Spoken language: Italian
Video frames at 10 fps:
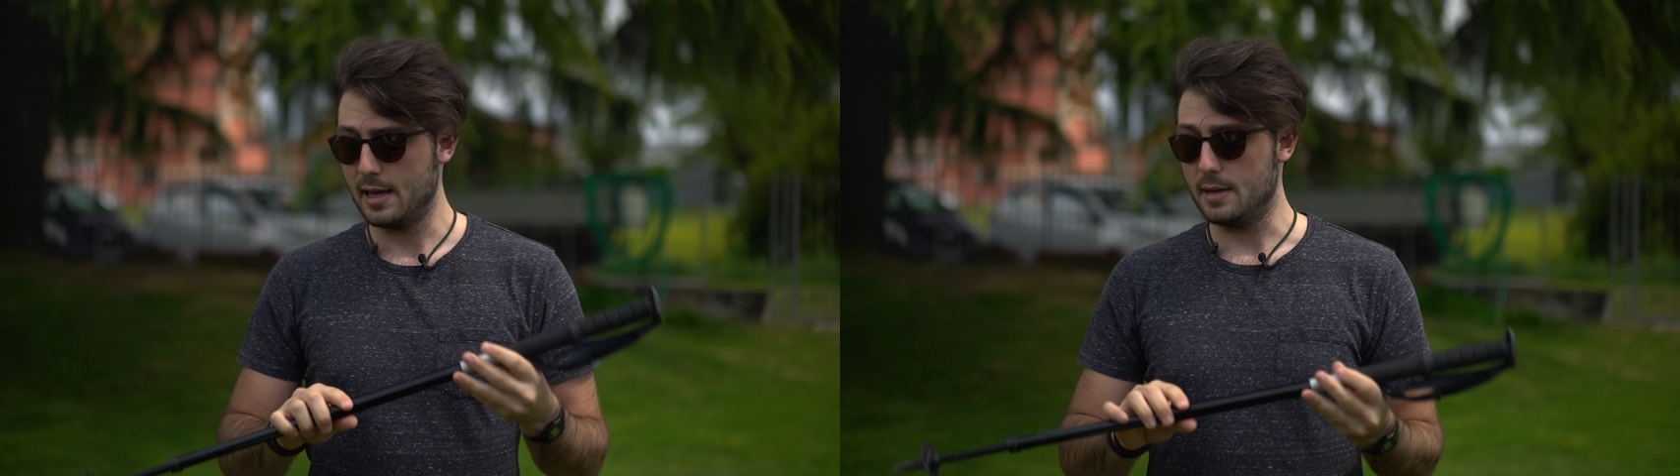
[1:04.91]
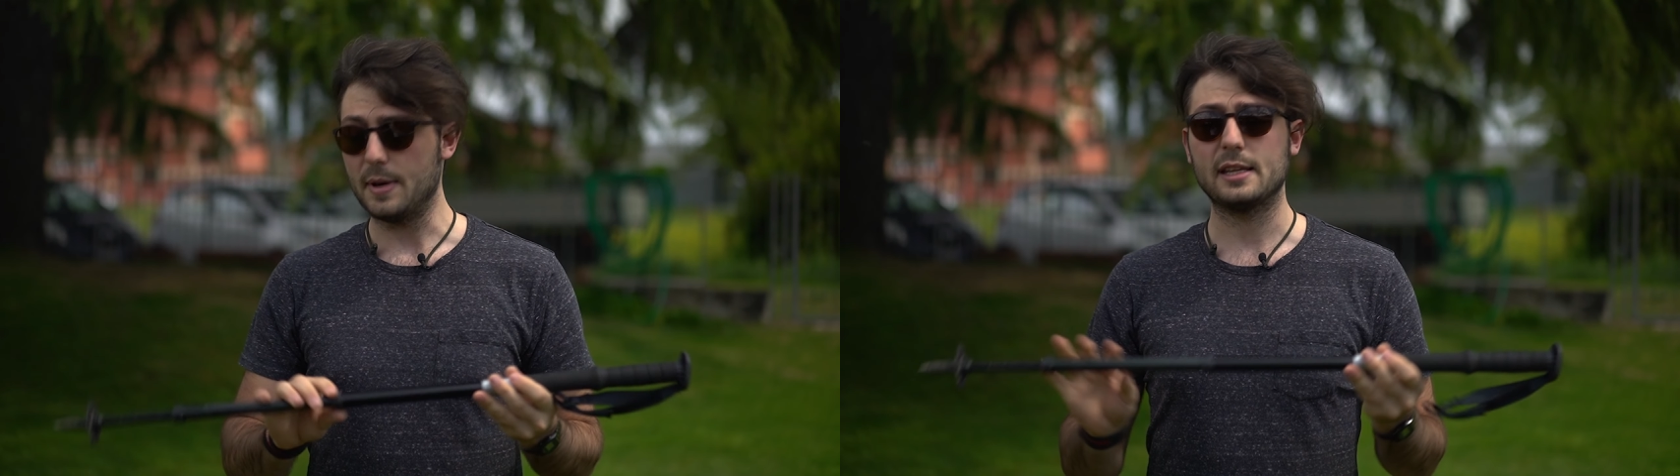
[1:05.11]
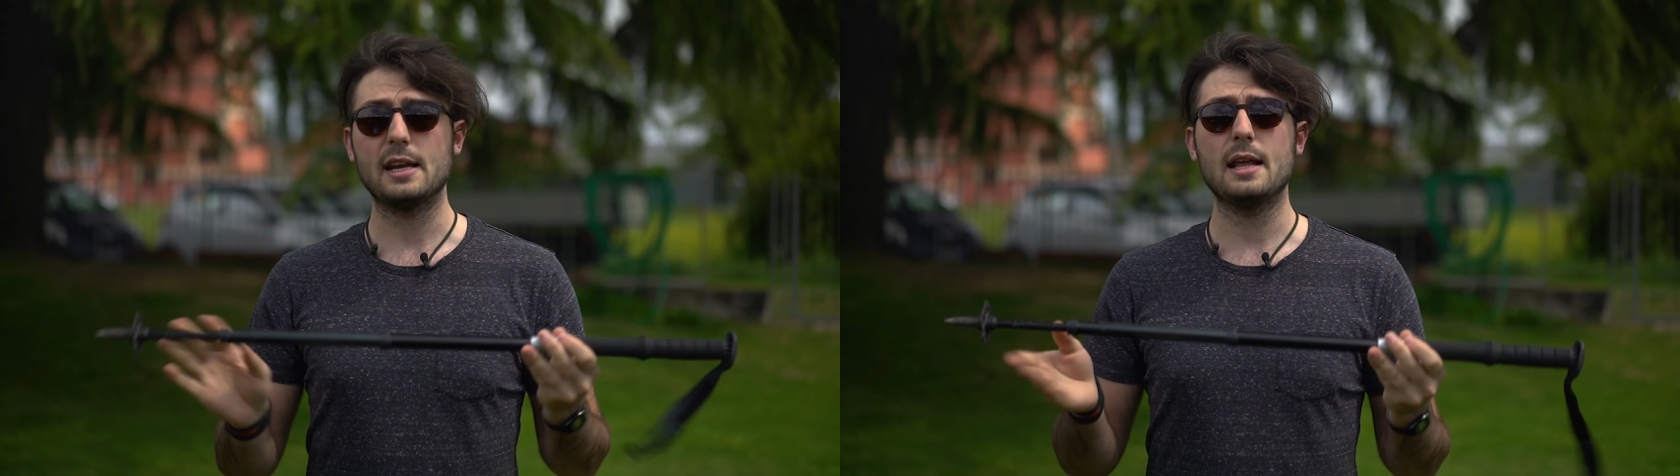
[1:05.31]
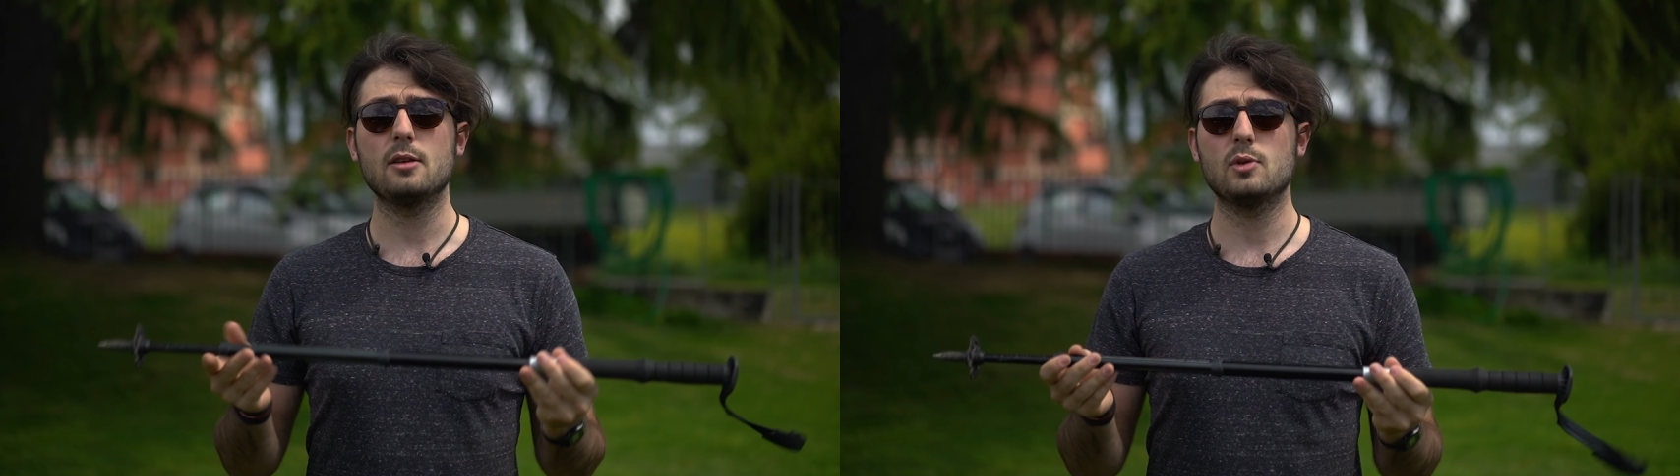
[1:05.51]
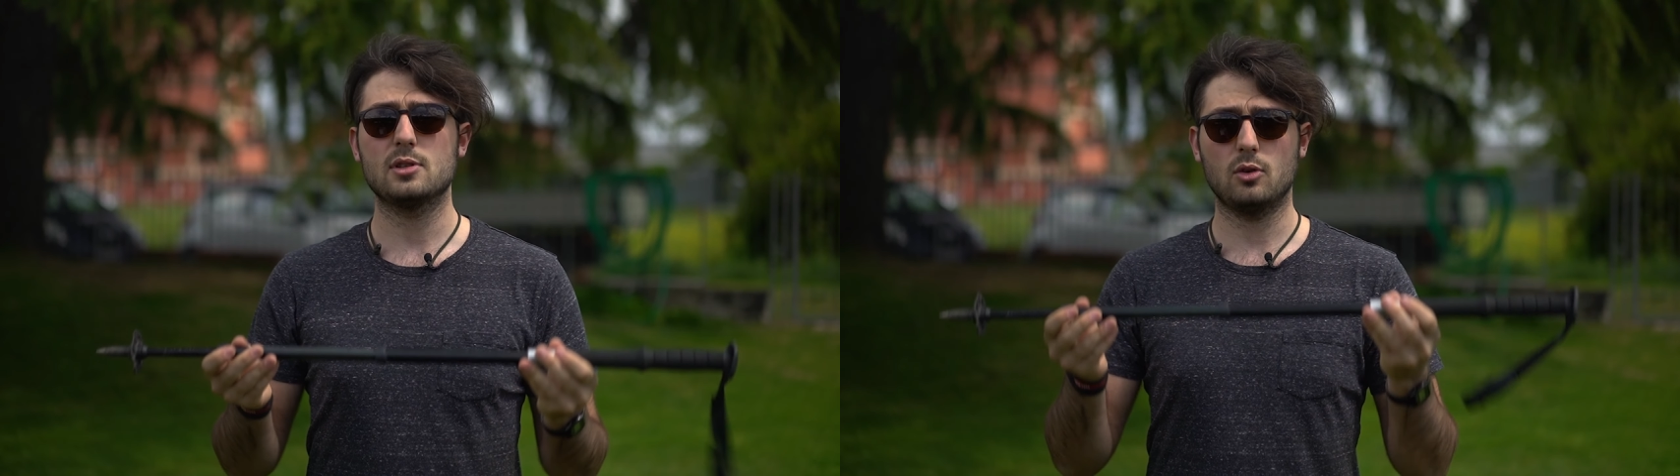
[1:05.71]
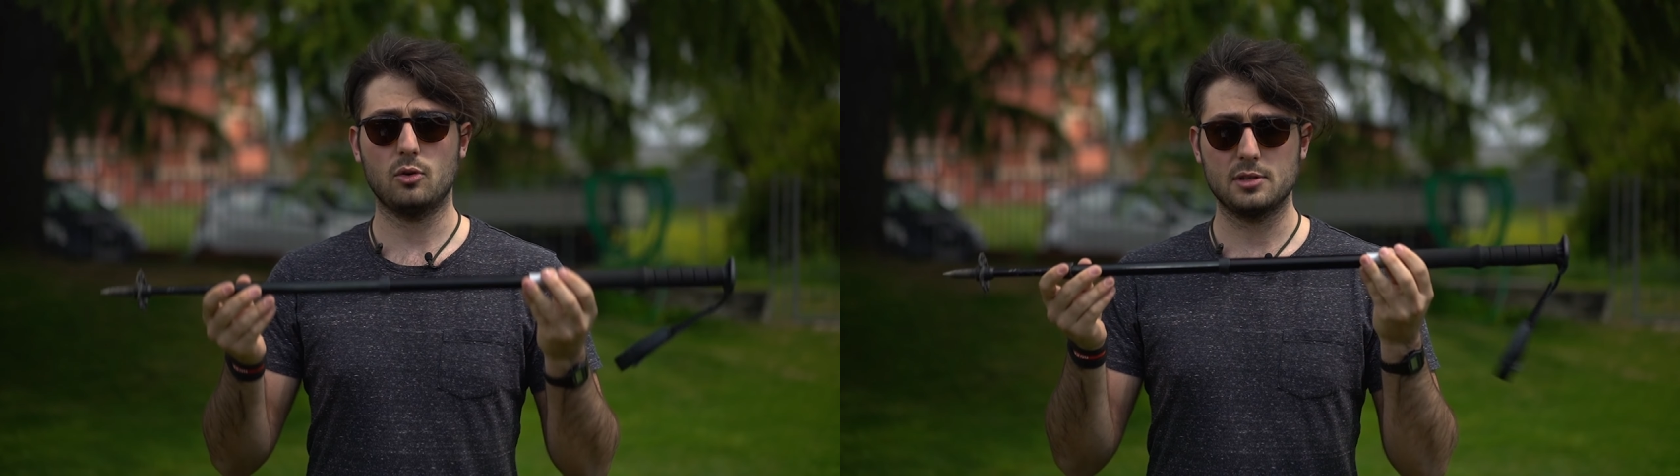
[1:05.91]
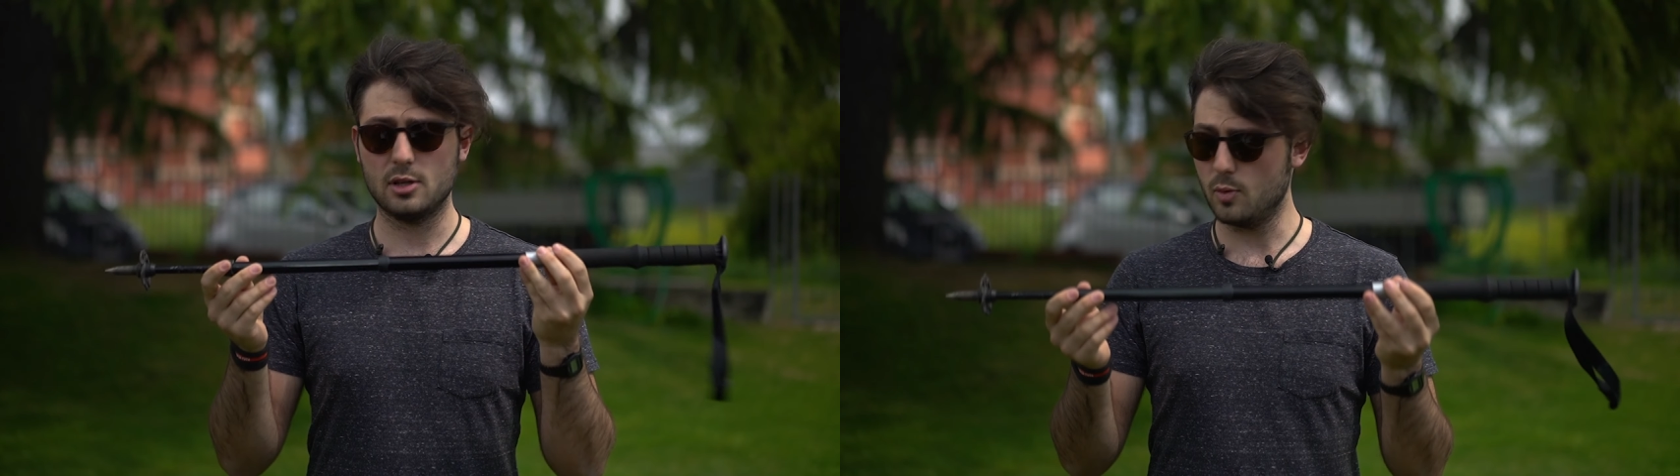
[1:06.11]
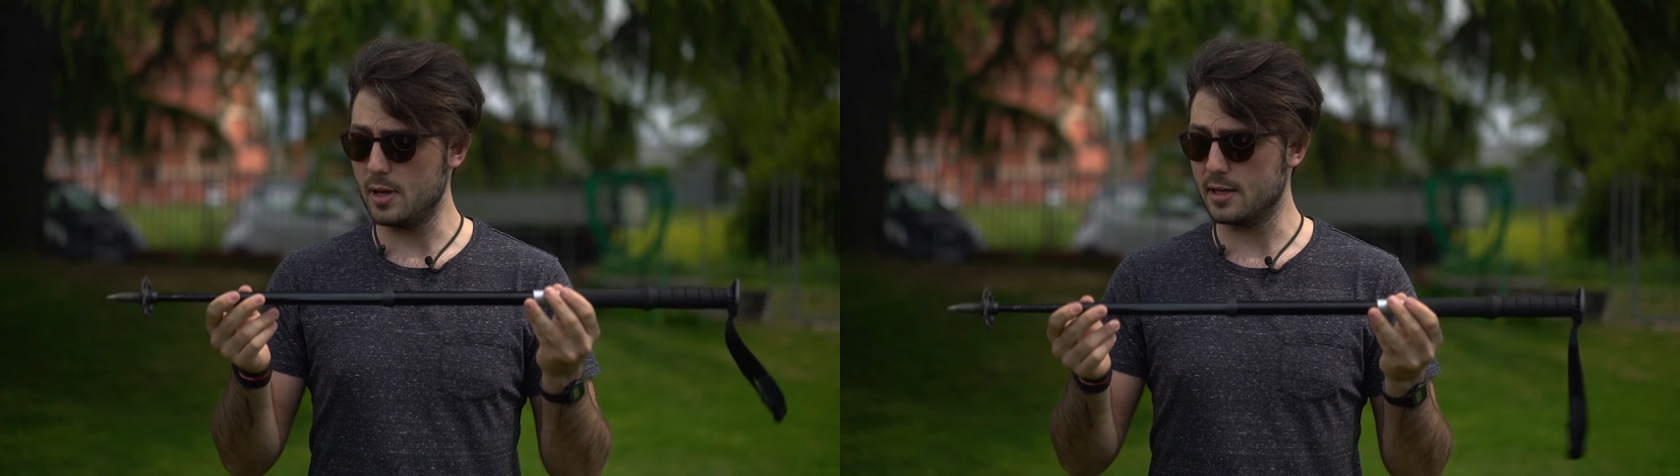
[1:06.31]
I materiali di cui sono
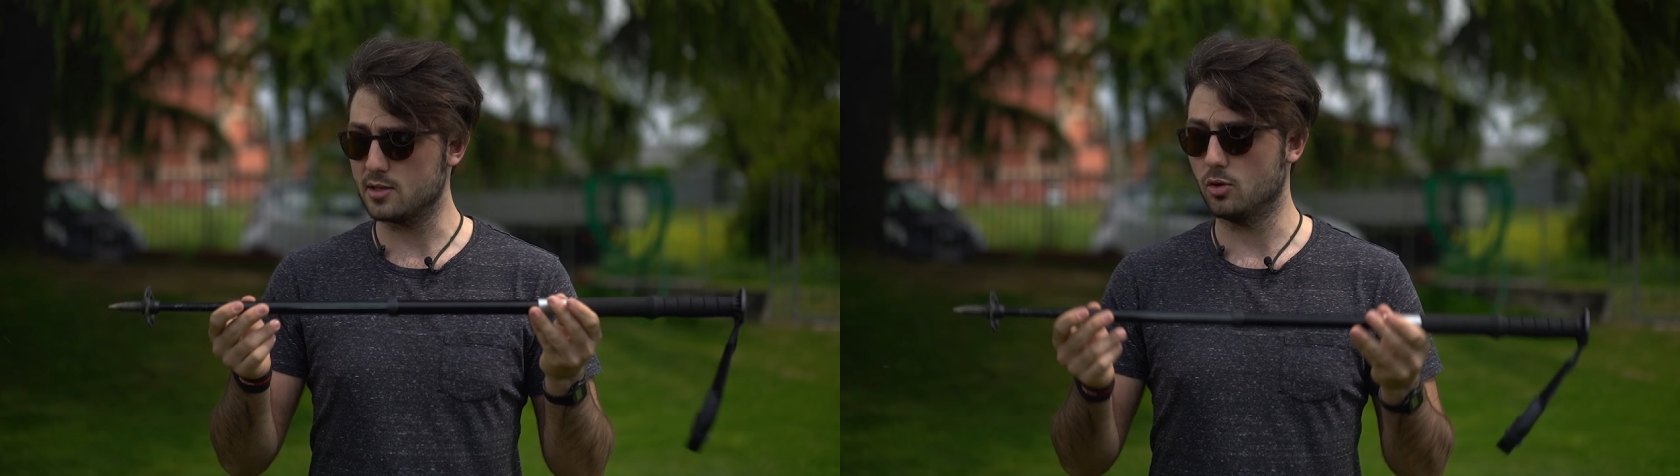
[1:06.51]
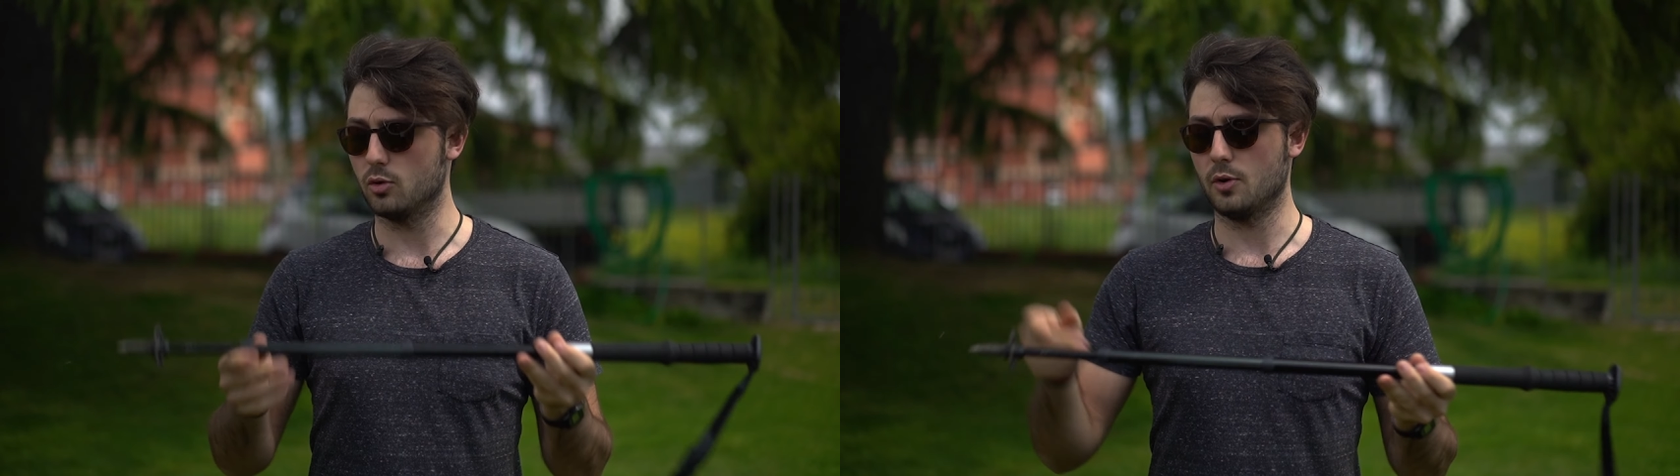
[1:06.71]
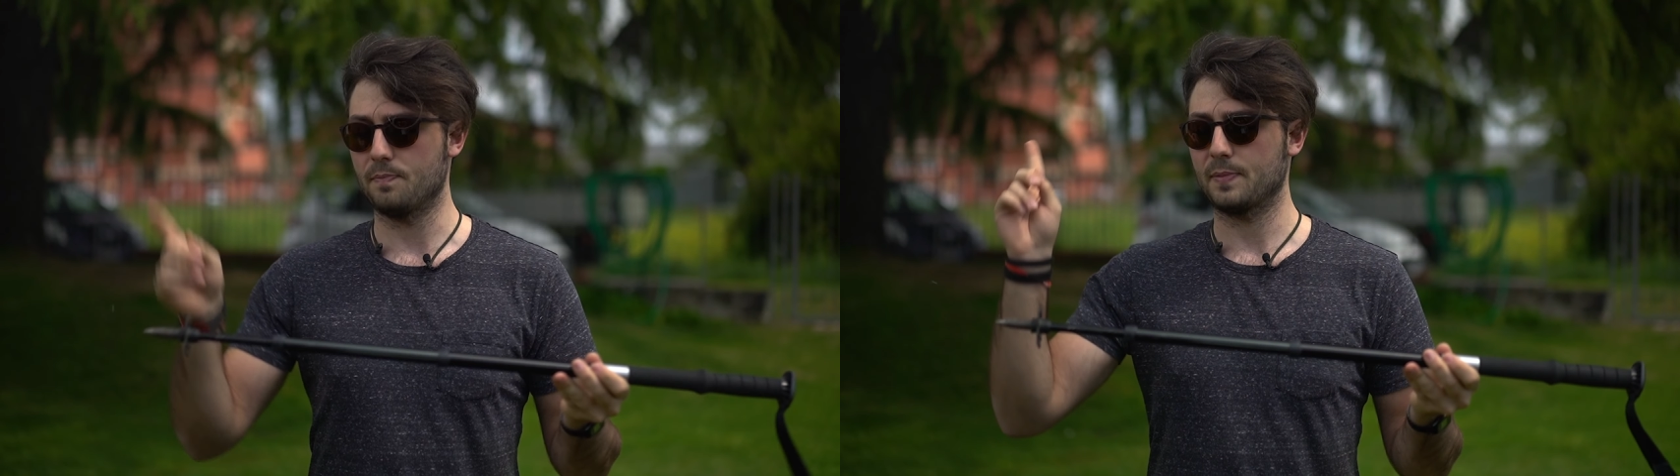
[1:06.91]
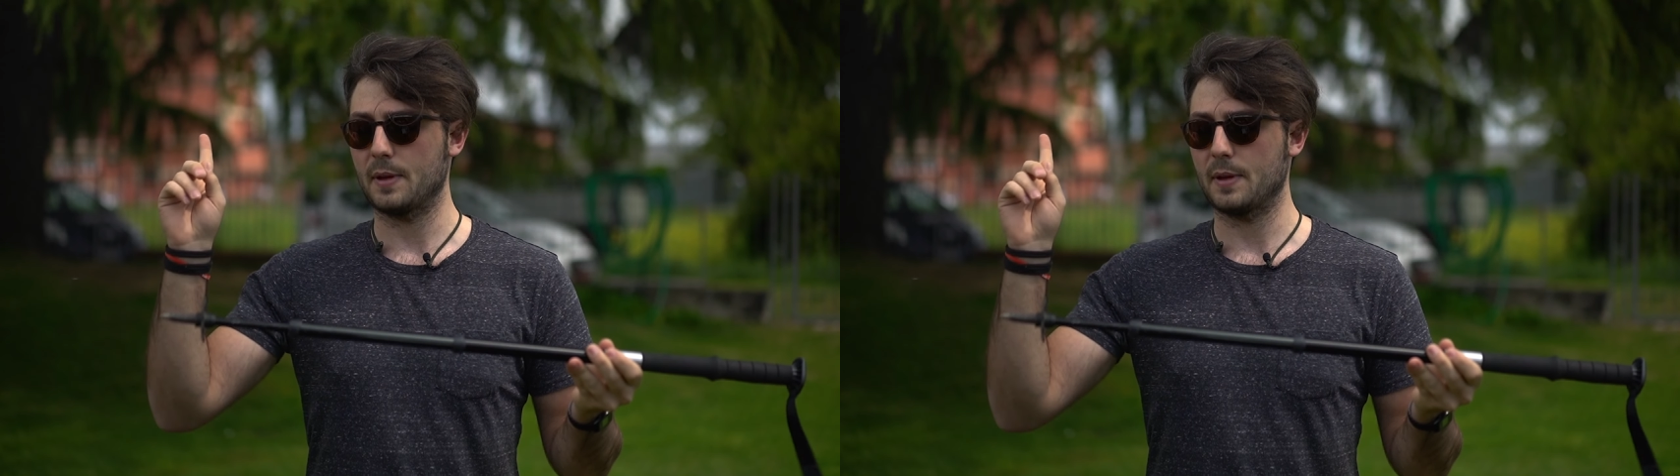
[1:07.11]
costituite sono